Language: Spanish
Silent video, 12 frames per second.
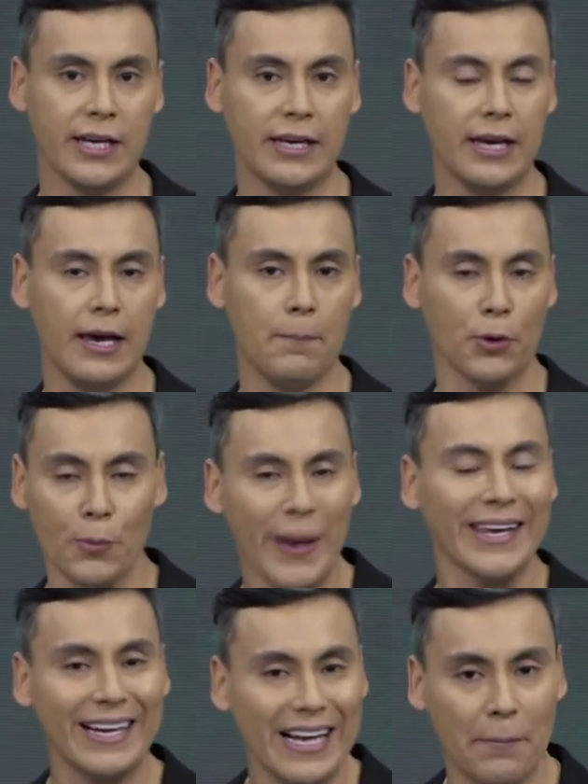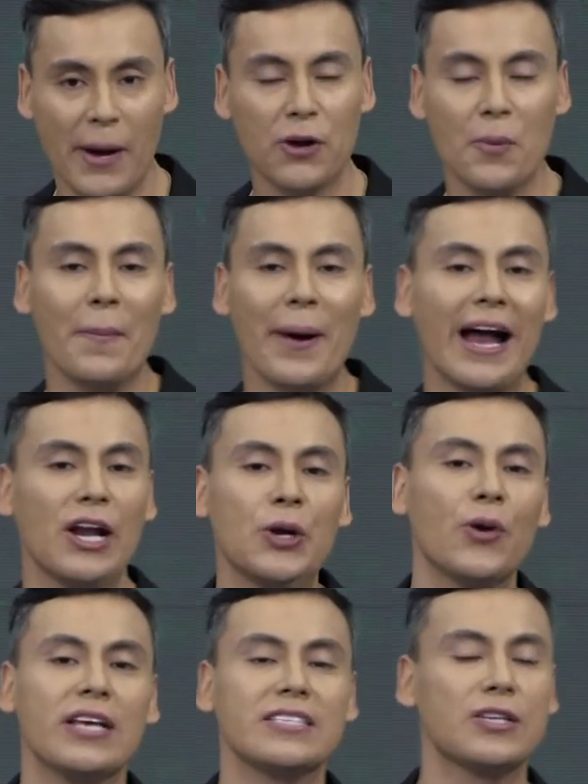que por más que clamaron, Baal
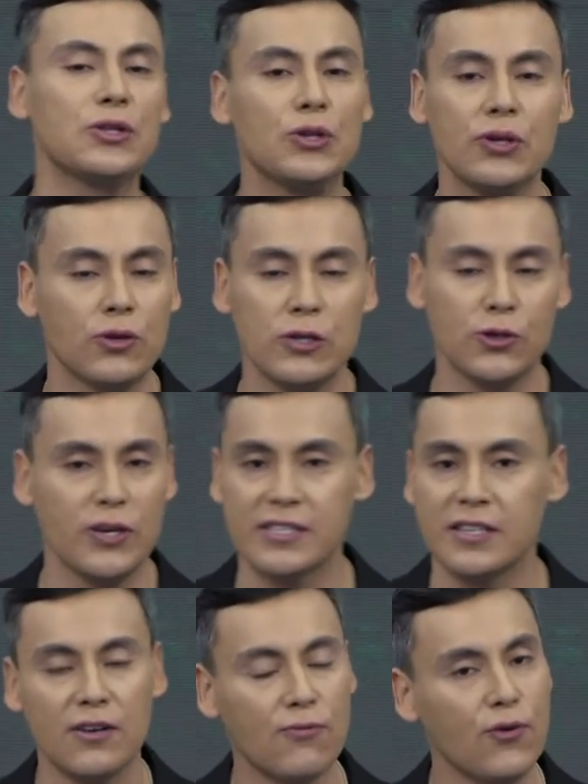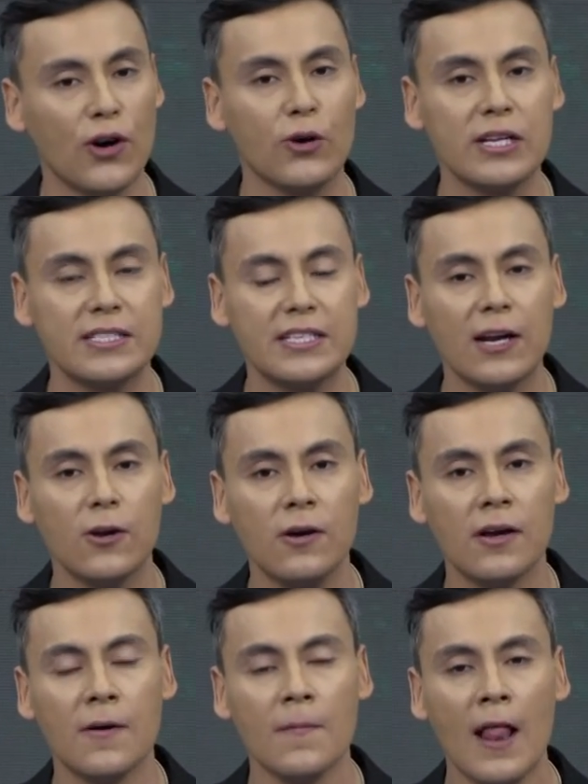no, no hizo descender fuego del cielo
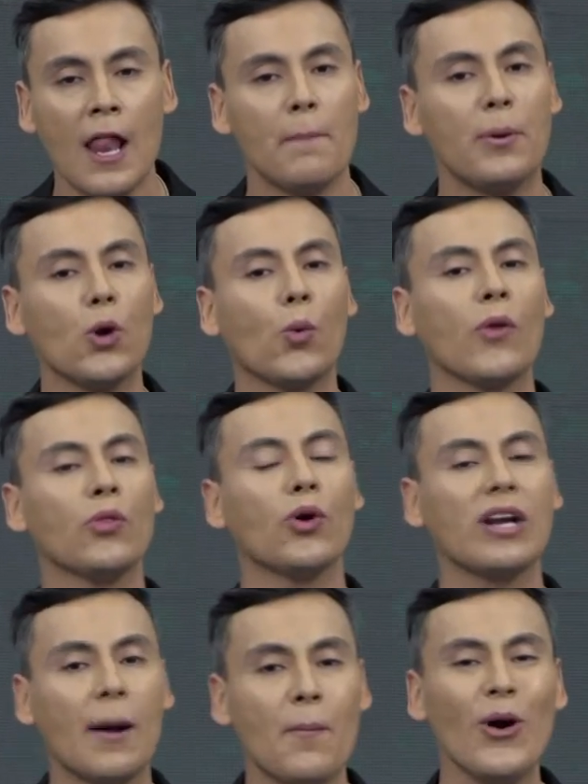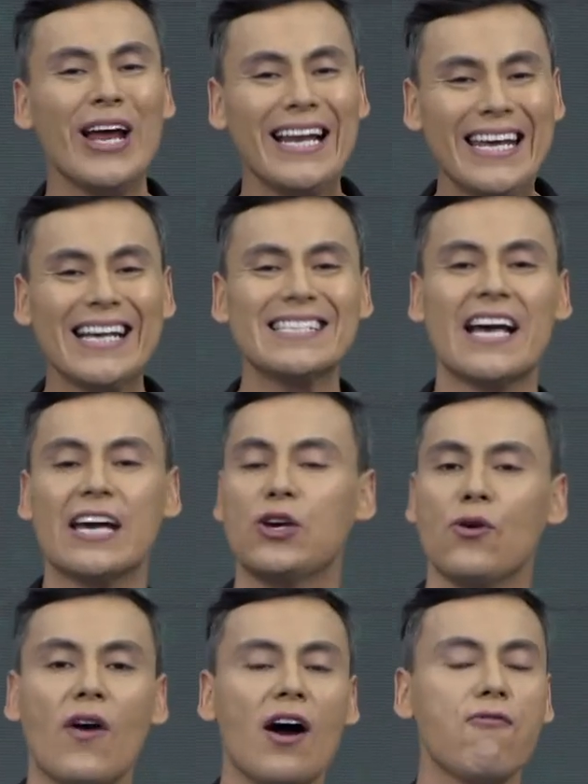pero cuando clamó Elías a
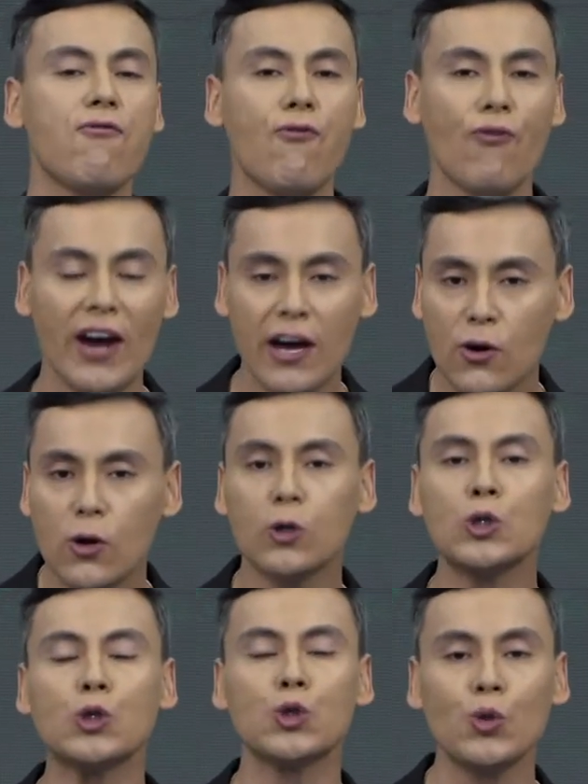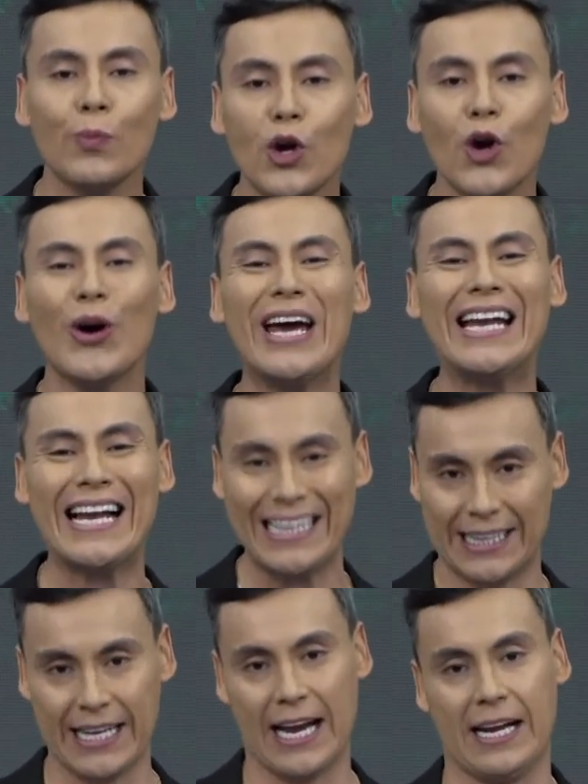Jehová, fuego consumió el
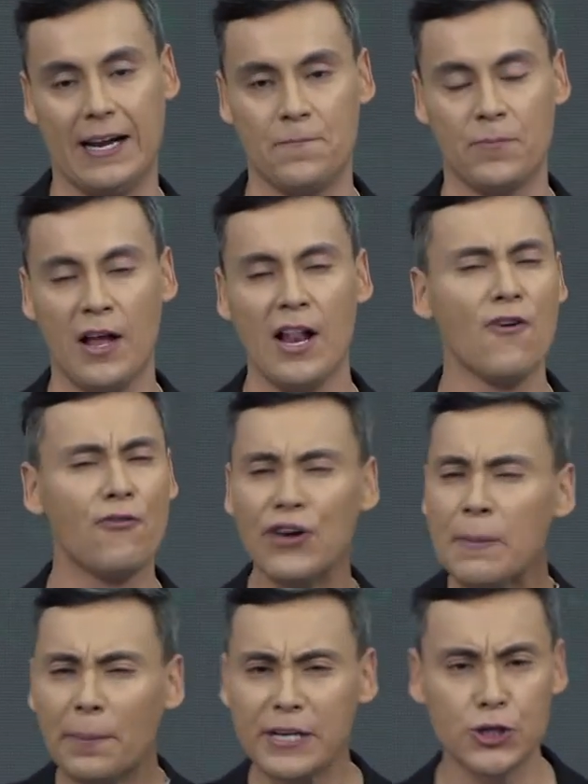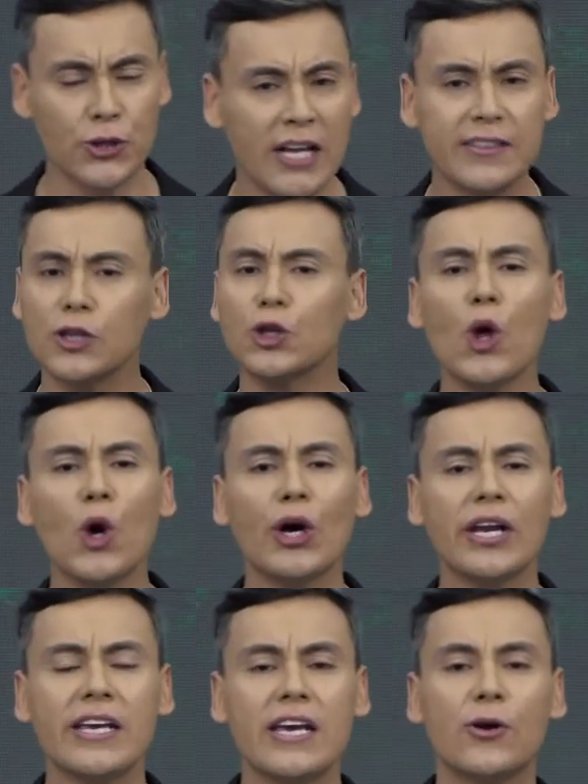altar. Fue impresionante, todos
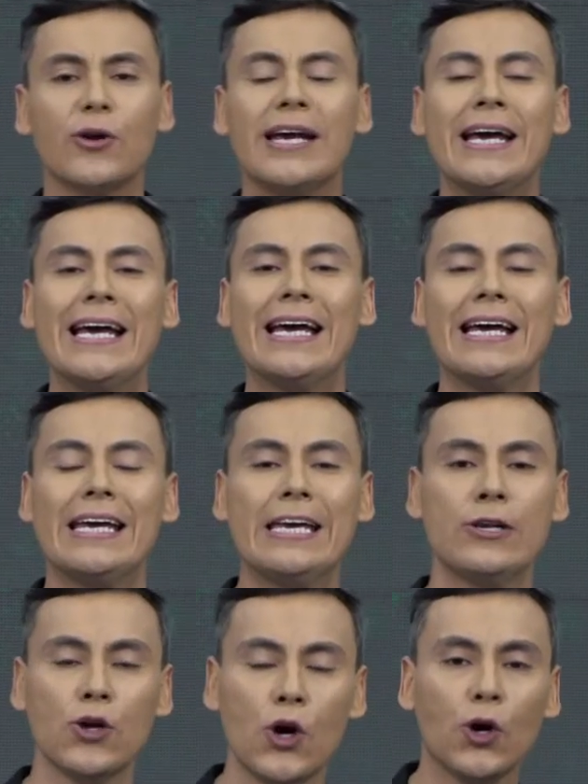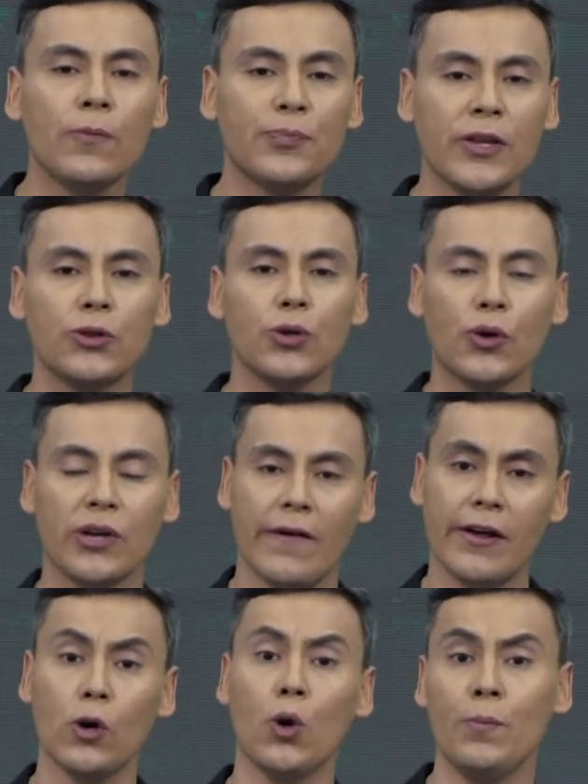creyeron. Y no contento con
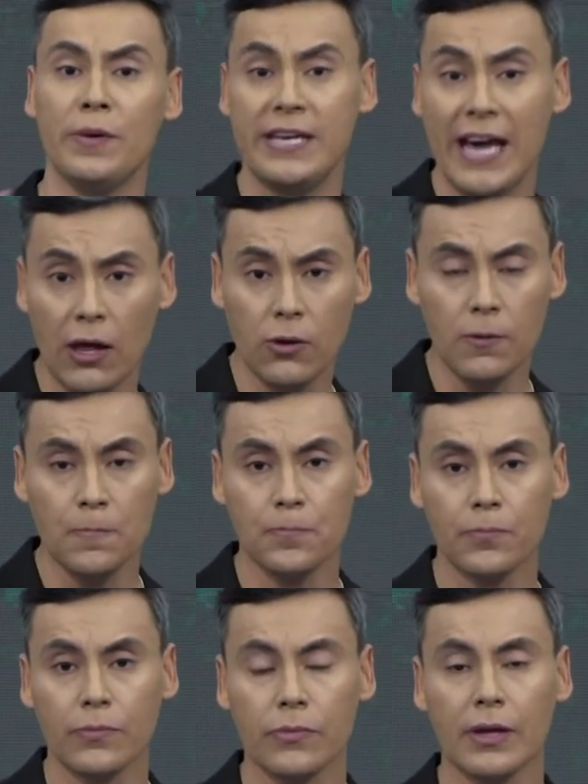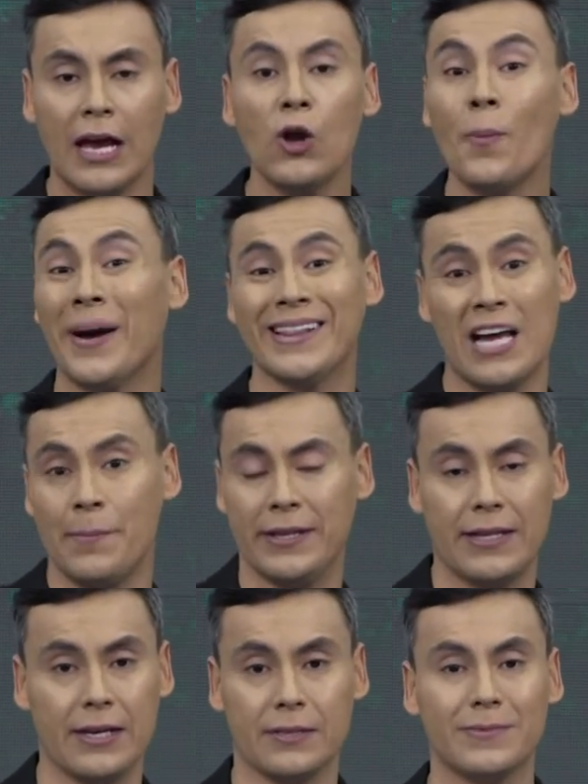haberlos humillado, él los manda a
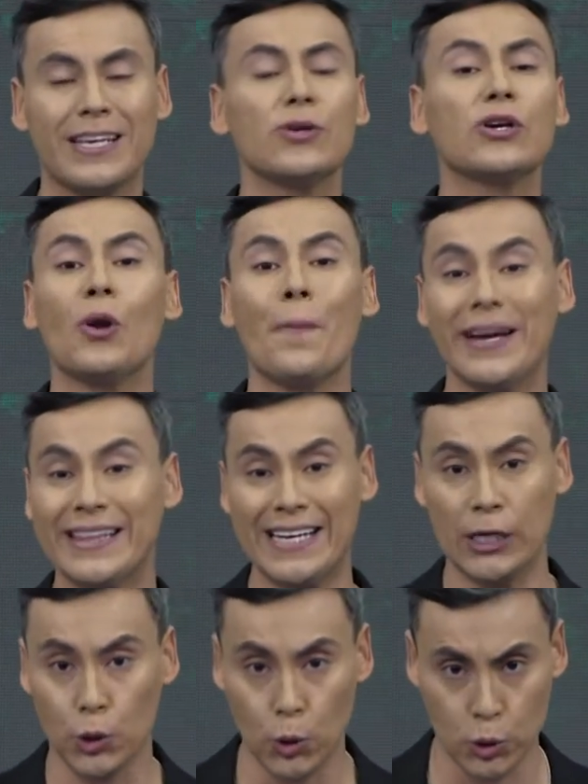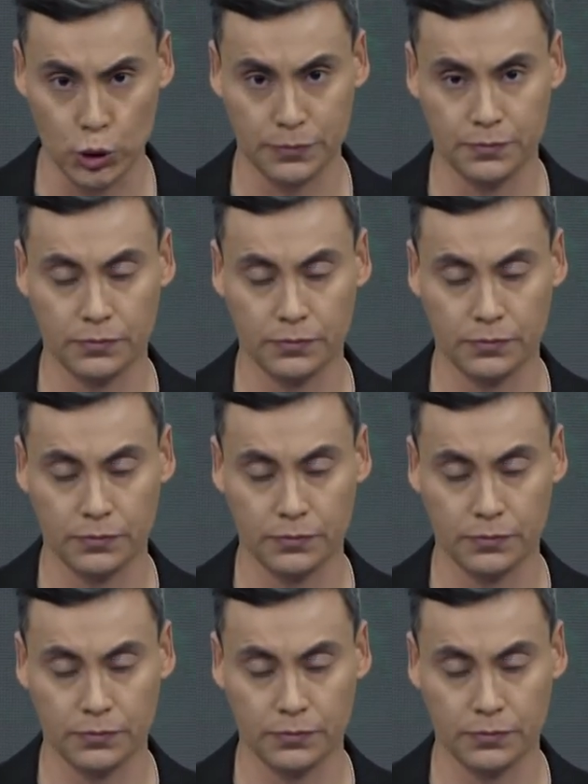matar. Quiero que los maten a todos.